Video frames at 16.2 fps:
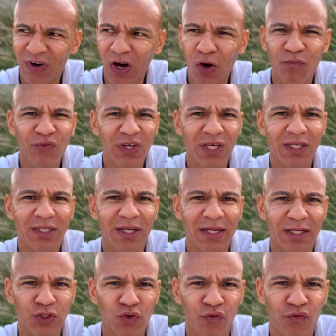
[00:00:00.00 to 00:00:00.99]
warum wiege ich denn
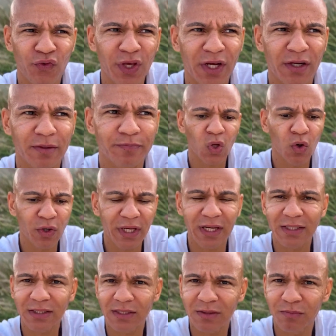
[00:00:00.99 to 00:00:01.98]
jetzt so viel? Okay,
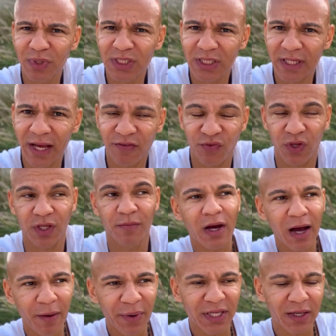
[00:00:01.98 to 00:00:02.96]
das ist ein bisschen heftig.
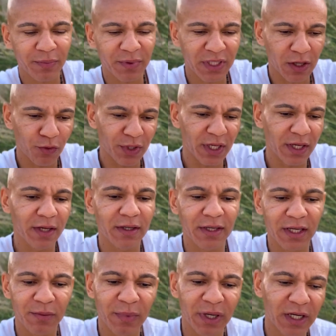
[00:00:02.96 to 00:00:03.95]
Aber ich habe gedacht, okay,
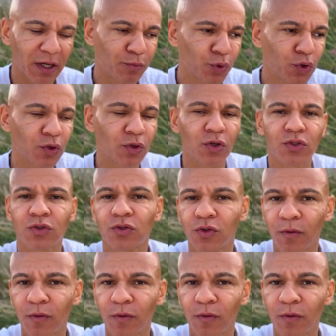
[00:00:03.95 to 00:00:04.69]
gehe ich mal nach Mykonos und